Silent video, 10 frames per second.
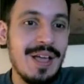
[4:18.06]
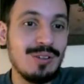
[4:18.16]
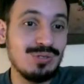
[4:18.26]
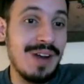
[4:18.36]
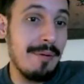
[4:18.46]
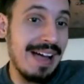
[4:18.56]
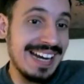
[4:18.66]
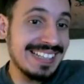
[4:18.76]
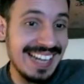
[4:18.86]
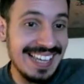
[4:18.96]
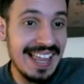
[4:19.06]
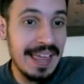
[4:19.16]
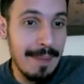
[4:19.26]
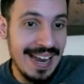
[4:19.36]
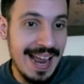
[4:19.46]
Es una vaina traída
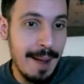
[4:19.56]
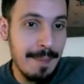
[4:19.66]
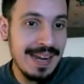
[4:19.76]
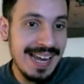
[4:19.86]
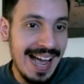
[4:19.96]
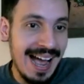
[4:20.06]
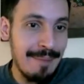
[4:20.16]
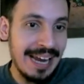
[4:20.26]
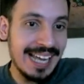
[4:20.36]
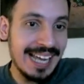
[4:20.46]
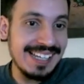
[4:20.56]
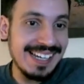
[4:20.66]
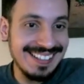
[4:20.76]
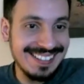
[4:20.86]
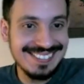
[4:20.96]
de Miami a Maiquetía.